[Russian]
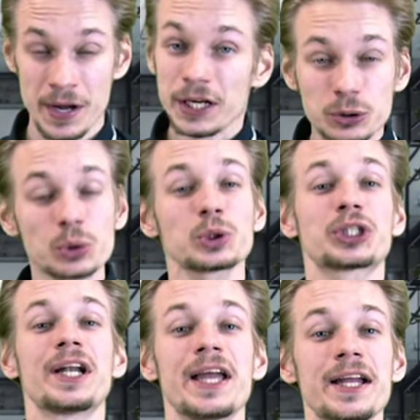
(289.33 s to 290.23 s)
И тут
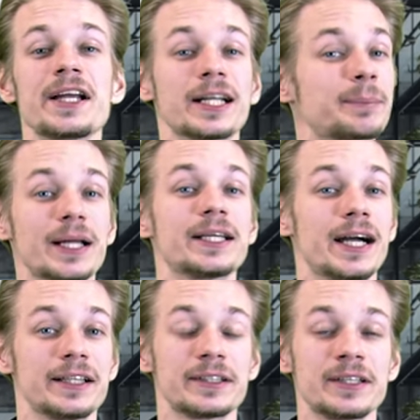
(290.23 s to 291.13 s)
уже лень
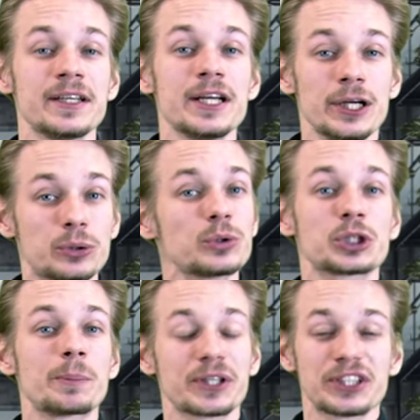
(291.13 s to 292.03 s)
отпадает. И тут
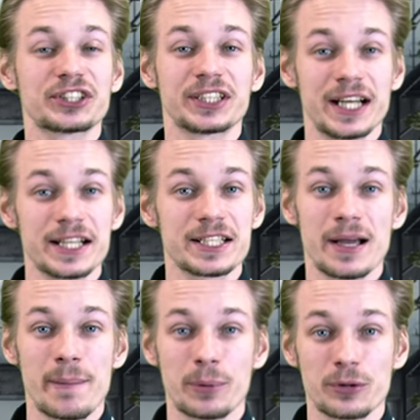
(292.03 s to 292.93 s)
уже
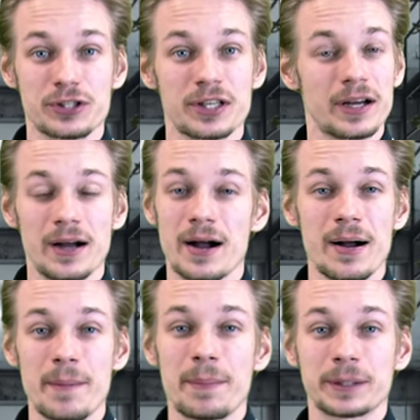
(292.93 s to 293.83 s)
прокрастинация
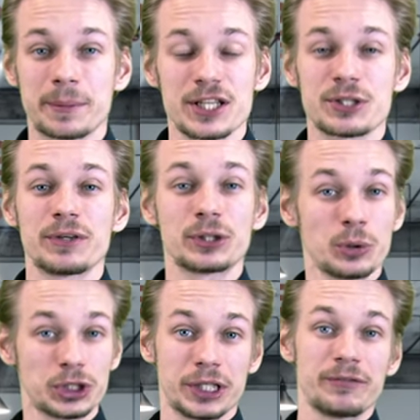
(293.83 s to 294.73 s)
просто подбрасывает
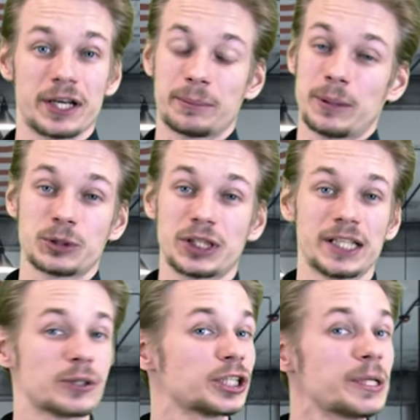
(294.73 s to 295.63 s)
ножки вверх, потому что
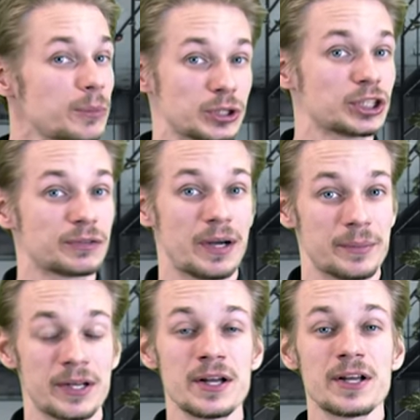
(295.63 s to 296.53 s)
она уже не может с
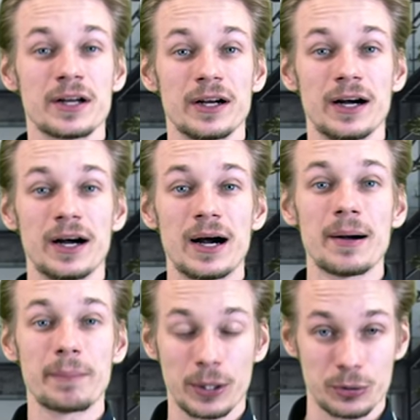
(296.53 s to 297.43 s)
вами э,
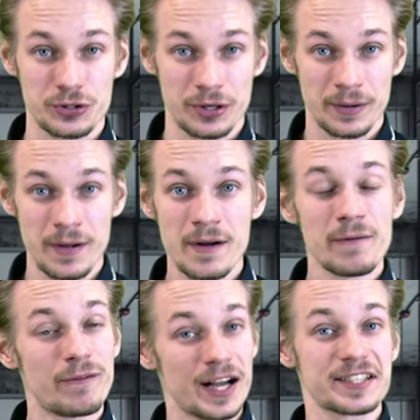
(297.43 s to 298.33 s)
бороться.
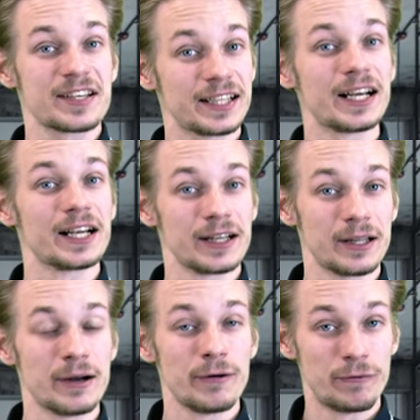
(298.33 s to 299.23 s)
Вас
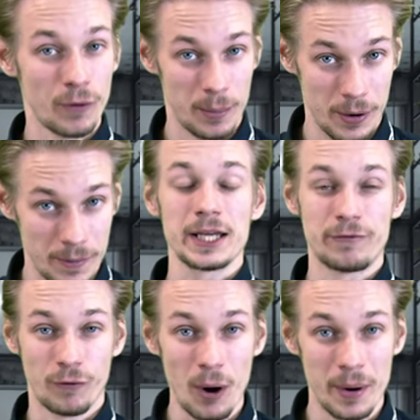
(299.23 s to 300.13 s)
одолела фома. И
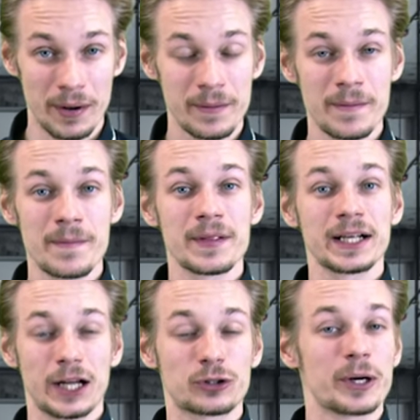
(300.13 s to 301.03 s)
фома,
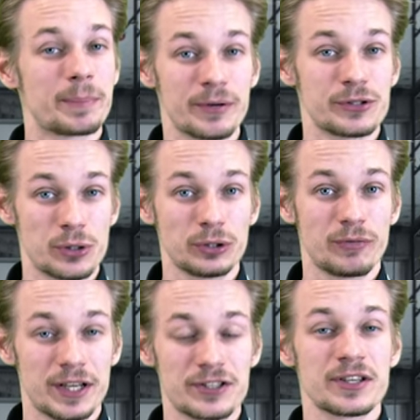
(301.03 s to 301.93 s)
которая приведет
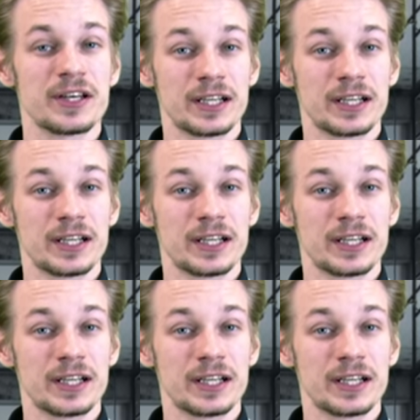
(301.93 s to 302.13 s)
вас